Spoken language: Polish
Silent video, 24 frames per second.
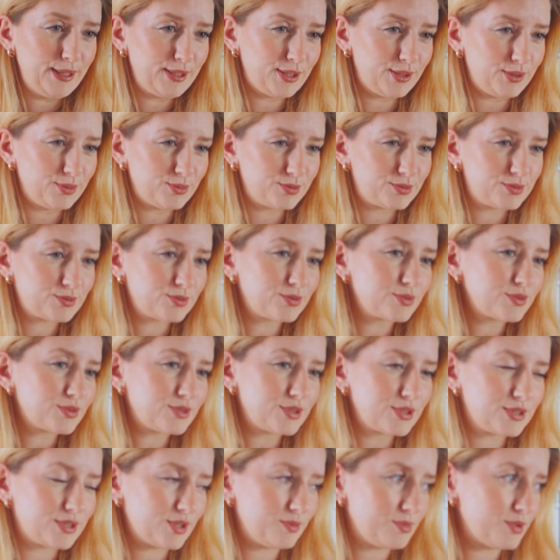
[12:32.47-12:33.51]
i już czuć,
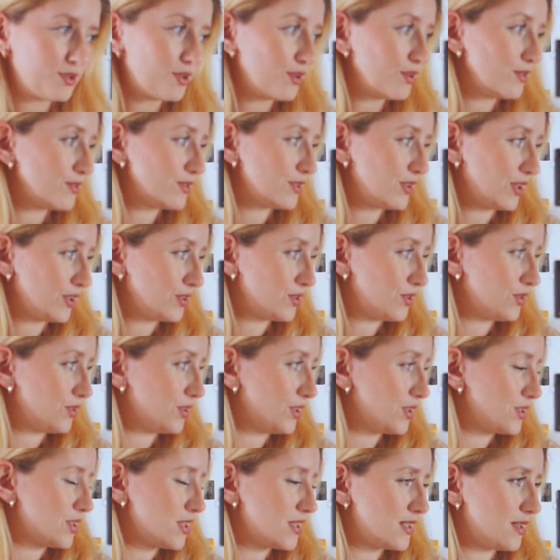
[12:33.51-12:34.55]
że się robi gorąco, także
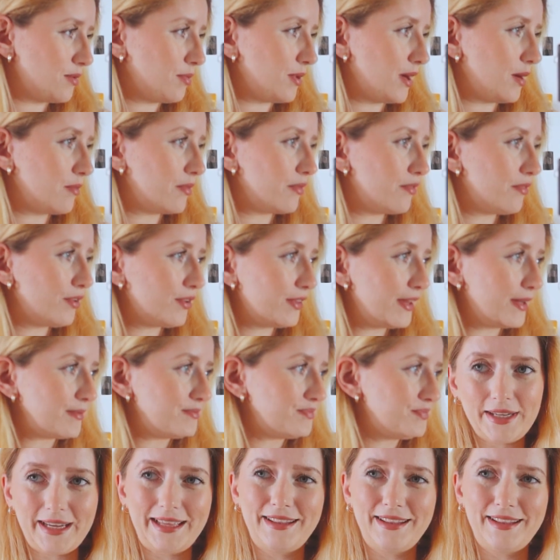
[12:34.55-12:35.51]
koniecznie zabieramy wodę.